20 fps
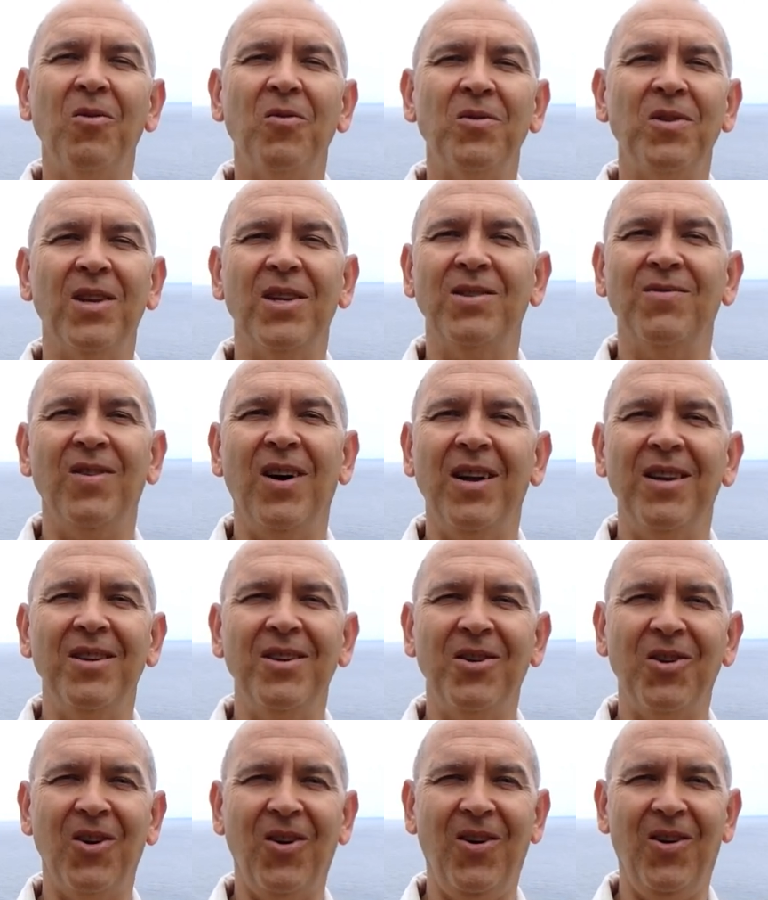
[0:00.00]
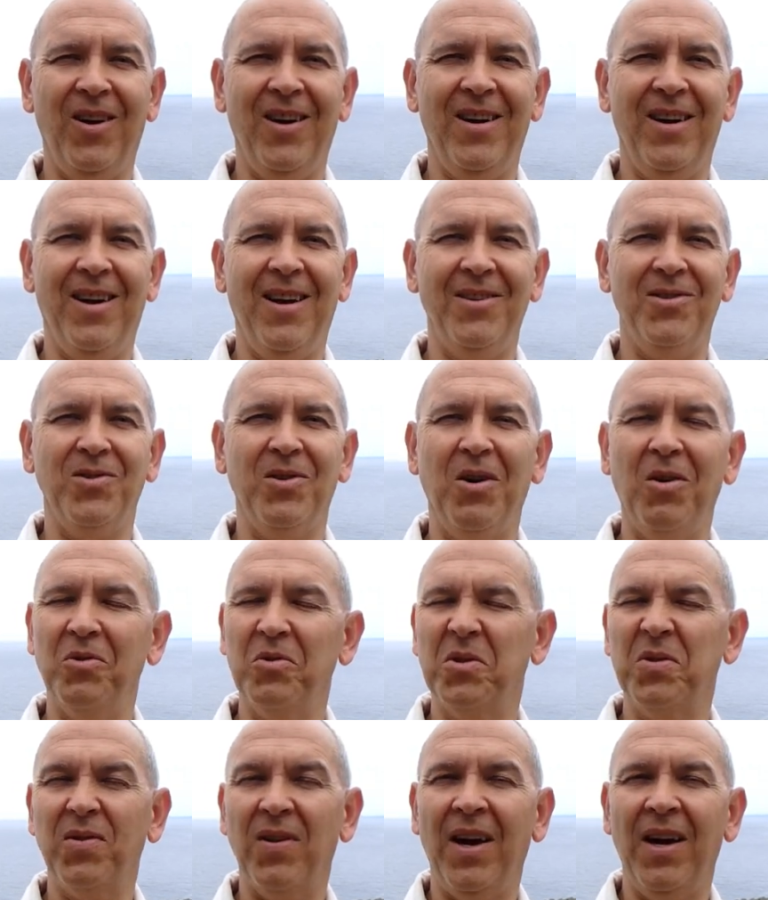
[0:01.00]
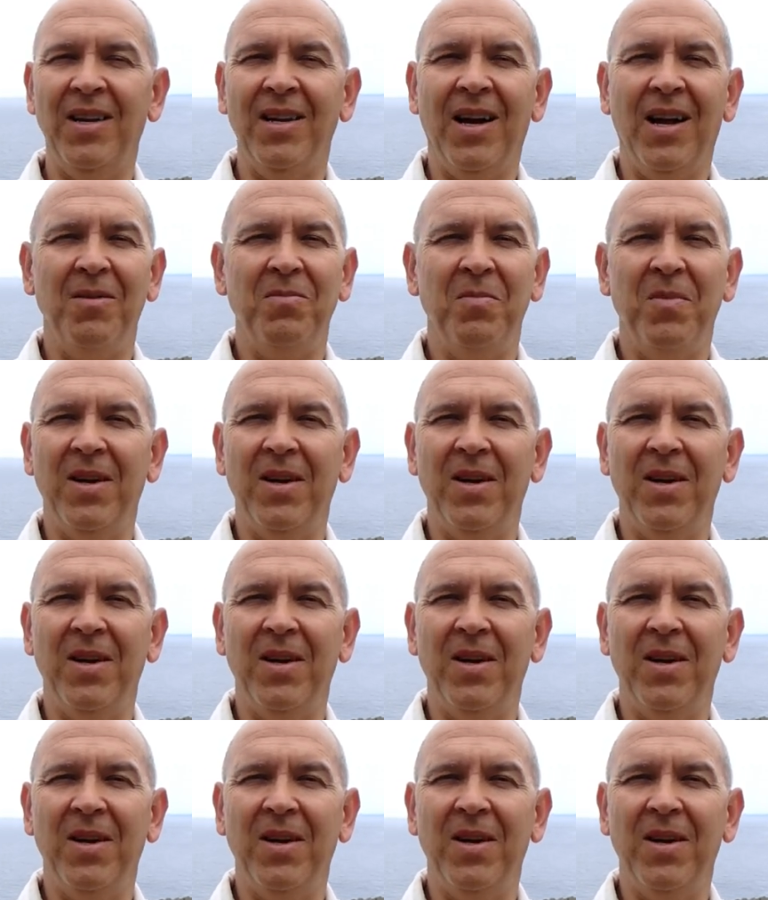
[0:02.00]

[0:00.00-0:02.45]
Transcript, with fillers: und es war nicht höher, also auch zweieinhalb